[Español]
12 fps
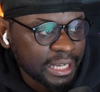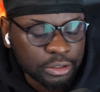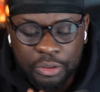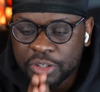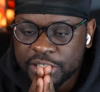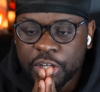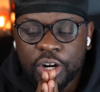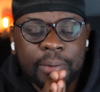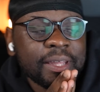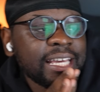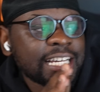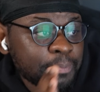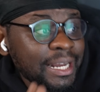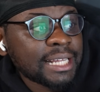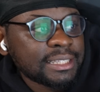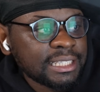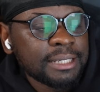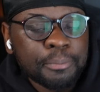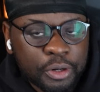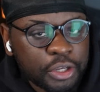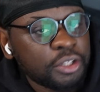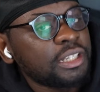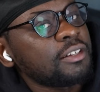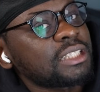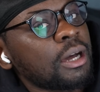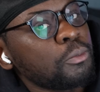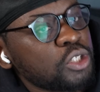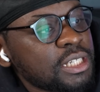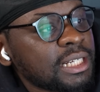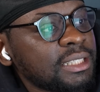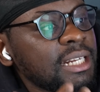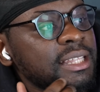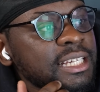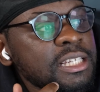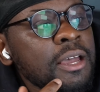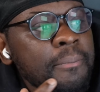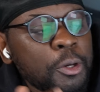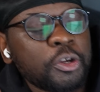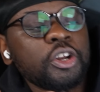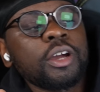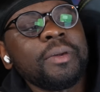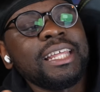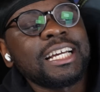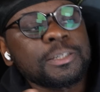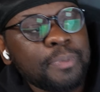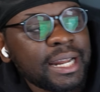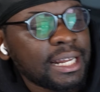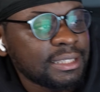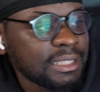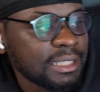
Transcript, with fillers: Entonces, quiero que me digas para ti, porque yo he entrevistado a muchas actrices, pero quiero que me digas para